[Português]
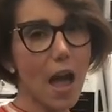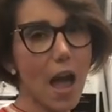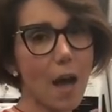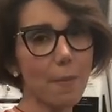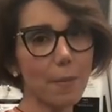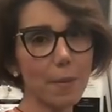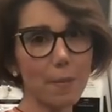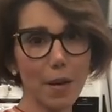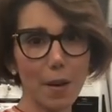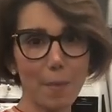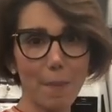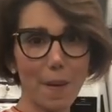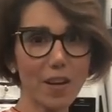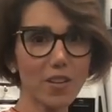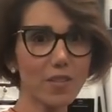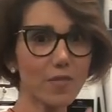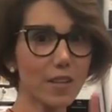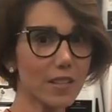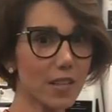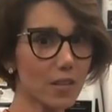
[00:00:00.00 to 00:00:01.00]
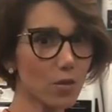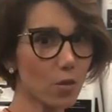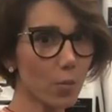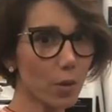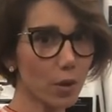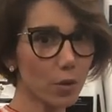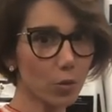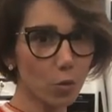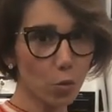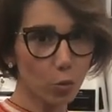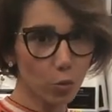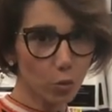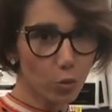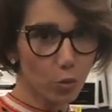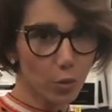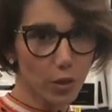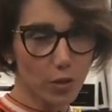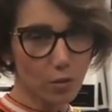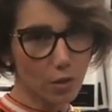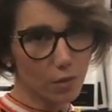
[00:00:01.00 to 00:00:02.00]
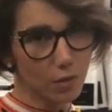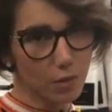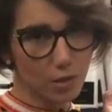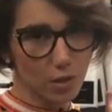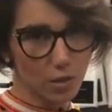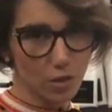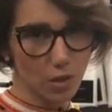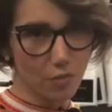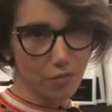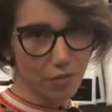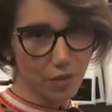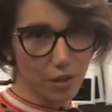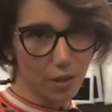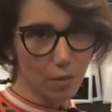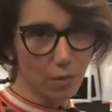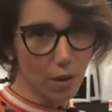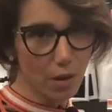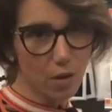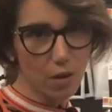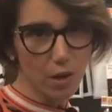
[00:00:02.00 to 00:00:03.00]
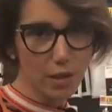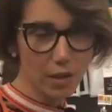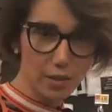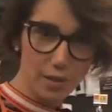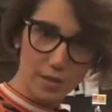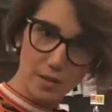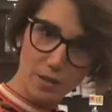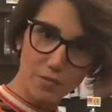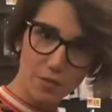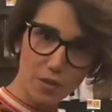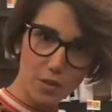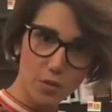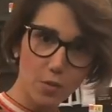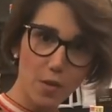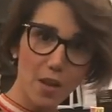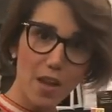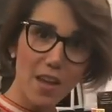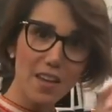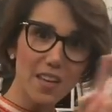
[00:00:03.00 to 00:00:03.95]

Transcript: A primeira parte vai ser sobre tudo isso que vocês já viram agora aqui nesse vídeo,